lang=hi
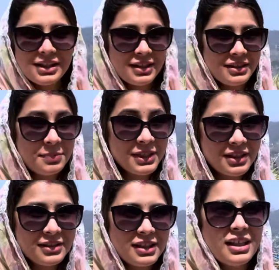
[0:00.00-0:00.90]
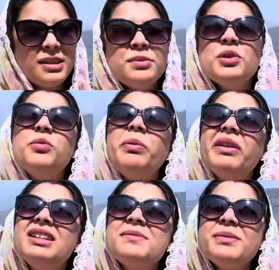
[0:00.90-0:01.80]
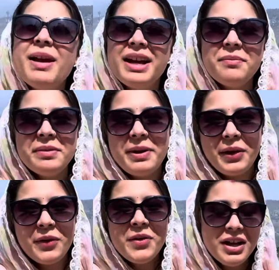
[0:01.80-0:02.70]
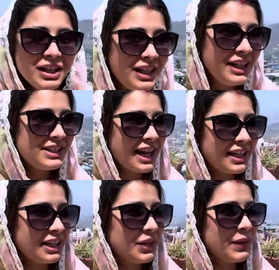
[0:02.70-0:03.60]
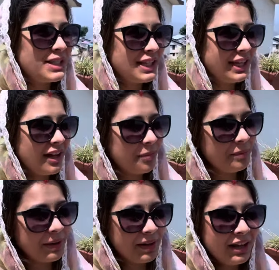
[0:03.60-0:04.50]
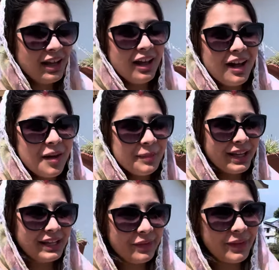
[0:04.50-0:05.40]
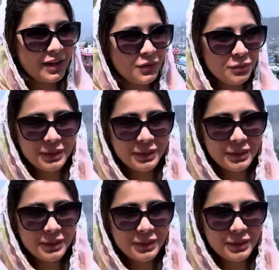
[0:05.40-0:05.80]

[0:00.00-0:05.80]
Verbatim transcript: सबसे सस्ते थे सबसे ऊपर वाले सबसे महंगे पर मेरे को नीचे आना था तो इसीलिए हमने हमने ये वाला रूम